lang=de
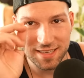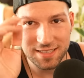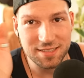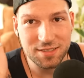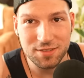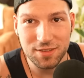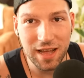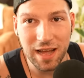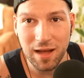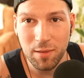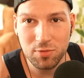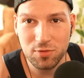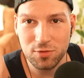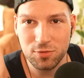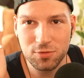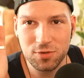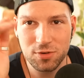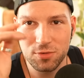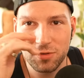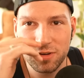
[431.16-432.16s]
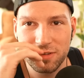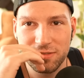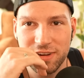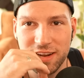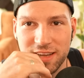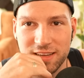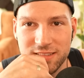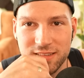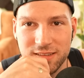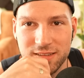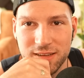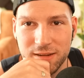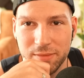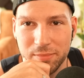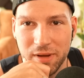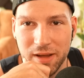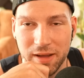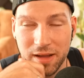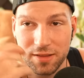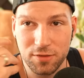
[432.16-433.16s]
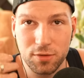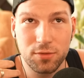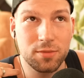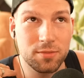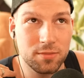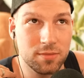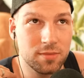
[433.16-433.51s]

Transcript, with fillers: das sind absolute Green Flags, in mein, also